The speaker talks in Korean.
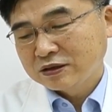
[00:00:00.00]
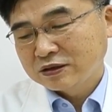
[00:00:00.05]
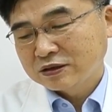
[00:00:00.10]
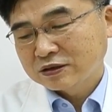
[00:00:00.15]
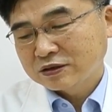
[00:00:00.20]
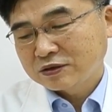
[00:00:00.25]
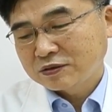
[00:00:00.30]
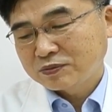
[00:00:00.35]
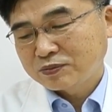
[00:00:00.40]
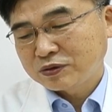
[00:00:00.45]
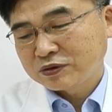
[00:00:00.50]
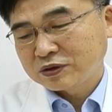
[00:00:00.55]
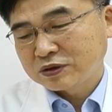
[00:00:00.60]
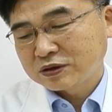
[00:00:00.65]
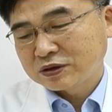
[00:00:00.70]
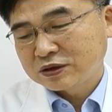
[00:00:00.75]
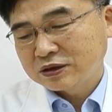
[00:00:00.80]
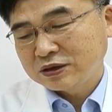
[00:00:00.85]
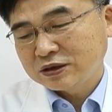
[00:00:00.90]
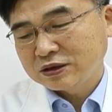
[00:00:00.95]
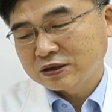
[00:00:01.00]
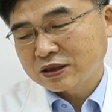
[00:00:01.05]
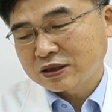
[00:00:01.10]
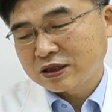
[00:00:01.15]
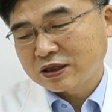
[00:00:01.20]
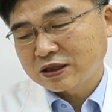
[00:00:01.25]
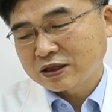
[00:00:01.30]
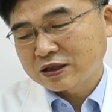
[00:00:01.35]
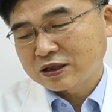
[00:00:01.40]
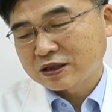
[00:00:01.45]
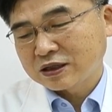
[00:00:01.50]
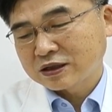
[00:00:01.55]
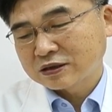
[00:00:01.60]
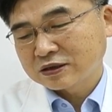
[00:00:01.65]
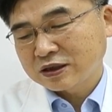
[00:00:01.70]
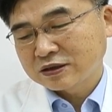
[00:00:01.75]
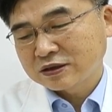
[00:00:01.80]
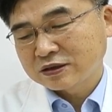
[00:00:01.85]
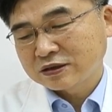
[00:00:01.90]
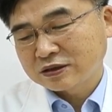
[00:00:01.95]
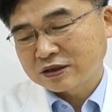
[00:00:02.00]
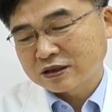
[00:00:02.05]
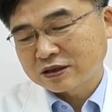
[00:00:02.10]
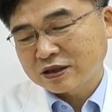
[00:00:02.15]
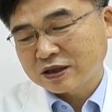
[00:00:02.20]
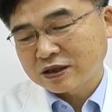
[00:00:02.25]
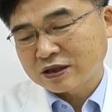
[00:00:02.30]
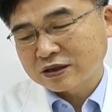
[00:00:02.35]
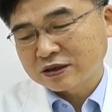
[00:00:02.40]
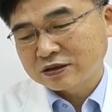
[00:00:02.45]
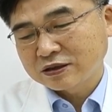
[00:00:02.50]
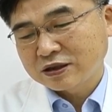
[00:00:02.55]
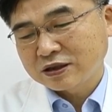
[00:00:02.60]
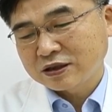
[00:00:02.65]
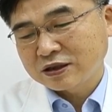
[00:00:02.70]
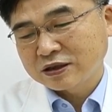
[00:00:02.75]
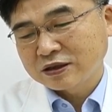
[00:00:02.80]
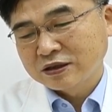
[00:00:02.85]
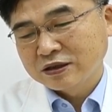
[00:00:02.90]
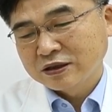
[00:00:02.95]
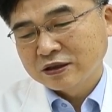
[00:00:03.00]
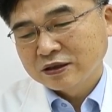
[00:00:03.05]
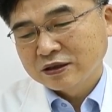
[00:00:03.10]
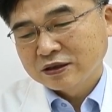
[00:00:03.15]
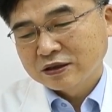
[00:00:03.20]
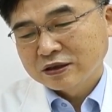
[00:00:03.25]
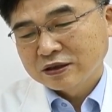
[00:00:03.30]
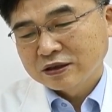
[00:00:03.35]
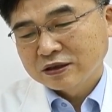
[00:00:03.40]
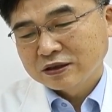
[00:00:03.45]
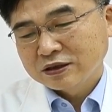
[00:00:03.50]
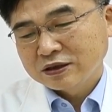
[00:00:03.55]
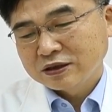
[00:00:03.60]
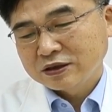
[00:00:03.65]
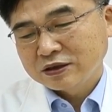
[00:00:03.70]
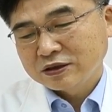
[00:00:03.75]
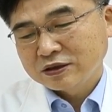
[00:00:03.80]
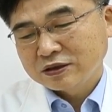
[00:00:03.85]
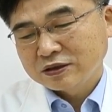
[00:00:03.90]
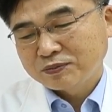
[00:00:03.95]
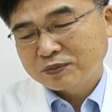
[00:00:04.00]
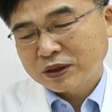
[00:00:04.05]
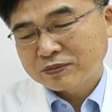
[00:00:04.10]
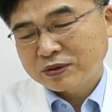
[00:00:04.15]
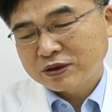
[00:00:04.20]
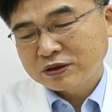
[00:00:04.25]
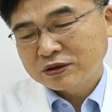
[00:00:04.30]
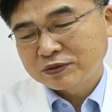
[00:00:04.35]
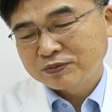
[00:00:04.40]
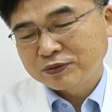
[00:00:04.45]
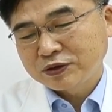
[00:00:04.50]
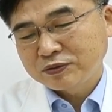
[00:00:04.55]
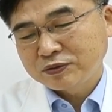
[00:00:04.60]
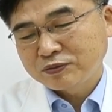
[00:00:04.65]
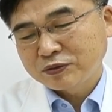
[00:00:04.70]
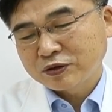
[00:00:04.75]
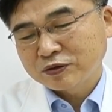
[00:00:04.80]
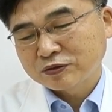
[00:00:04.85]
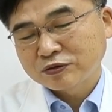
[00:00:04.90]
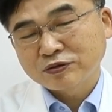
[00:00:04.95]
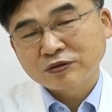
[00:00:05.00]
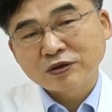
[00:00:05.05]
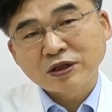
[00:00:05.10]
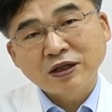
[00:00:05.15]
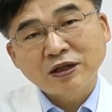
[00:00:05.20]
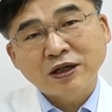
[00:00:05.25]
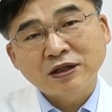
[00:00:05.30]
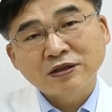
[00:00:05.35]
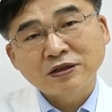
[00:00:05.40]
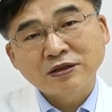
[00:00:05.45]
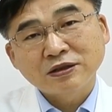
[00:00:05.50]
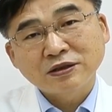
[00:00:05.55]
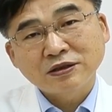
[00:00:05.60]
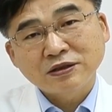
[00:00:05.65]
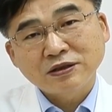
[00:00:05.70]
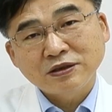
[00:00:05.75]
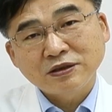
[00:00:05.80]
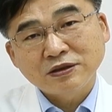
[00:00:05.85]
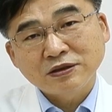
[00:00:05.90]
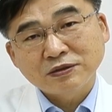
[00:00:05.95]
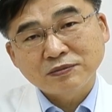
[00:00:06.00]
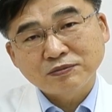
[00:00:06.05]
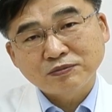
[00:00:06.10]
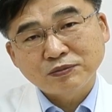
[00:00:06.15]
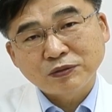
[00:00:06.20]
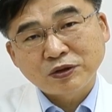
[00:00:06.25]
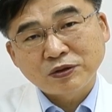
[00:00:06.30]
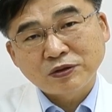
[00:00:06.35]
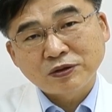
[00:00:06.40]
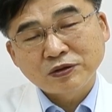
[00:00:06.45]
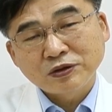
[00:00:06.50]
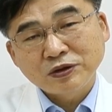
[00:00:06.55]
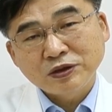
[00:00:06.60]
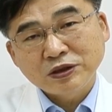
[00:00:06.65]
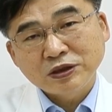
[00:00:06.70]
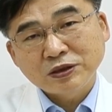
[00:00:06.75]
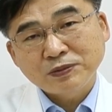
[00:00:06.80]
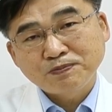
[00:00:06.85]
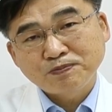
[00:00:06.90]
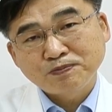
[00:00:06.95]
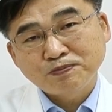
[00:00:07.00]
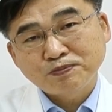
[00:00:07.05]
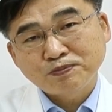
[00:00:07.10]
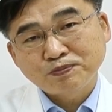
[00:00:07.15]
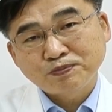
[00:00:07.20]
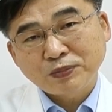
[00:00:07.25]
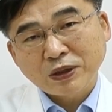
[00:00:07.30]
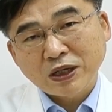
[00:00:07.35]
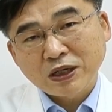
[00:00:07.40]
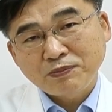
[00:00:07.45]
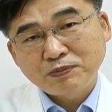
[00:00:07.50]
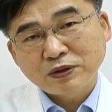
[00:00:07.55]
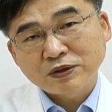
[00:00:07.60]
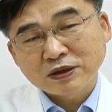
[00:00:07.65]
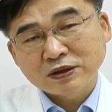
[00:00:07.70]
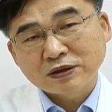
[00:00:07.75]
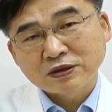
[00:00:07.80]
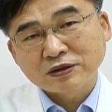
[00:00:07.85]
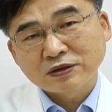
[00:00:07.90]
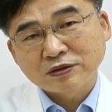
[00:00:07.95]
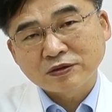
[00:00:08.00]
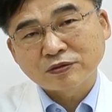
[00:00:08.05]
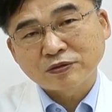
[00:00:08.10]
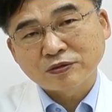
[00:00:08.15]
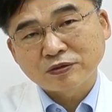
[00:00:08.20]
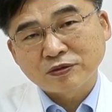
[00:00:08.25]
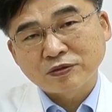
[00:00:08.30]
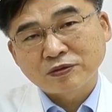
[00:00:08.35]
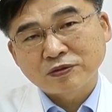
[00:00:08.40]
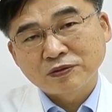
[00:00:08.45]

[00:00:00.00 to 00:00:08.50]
트로포닌 T가 아, 상승됐다. 그러니까 이 187명 중에 한 뭐 28% 정도,